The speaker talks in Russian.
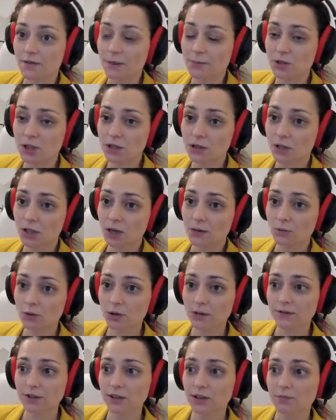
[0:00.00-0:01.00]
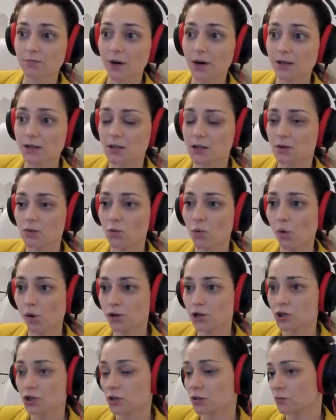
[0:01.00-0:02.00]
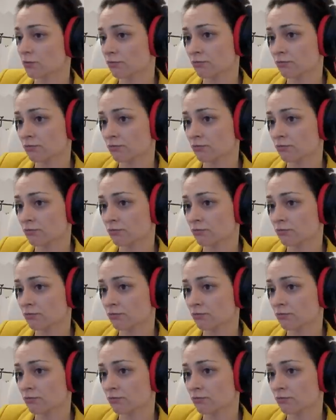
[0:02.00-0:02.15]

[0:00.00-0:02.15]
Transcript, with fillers: Вообще Накамура в этой партии очень